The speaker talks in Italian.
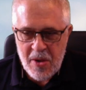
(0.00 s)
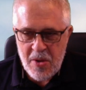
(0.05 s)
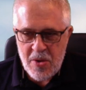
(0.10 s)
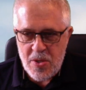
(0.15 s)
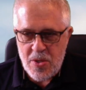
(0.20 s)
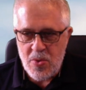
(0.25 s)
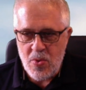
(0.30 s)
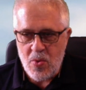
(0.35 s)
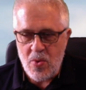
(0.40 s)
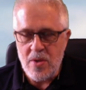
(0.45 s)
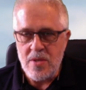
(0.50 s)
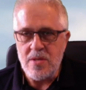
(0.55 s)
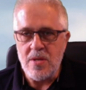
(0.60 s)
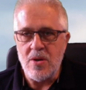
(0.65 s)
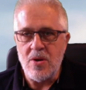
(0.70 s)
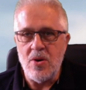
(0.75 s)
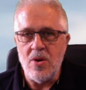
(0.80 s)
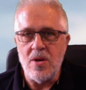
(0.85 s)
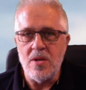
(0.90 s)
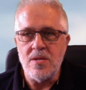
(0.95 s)
su questa
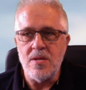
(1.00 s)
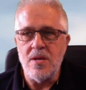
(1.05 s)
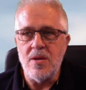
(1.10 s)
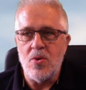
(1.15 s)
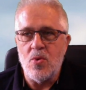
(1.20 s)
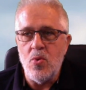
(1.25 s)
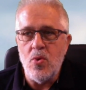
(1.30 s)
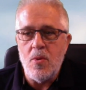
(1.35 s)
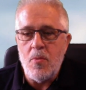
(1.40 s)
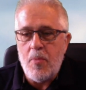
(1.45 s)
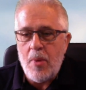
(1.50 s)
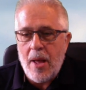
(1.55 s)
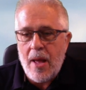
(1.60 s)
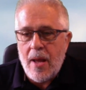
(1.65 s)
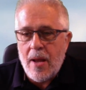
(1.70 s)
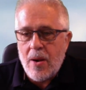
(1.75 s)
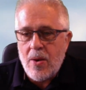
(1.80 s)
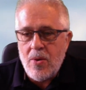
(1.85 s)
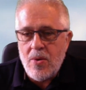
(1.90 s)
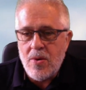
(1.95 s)
cosa in cui
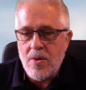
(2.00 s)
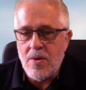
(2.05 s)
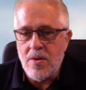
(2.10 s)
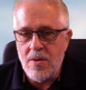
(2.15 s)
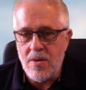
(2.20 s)
parlo,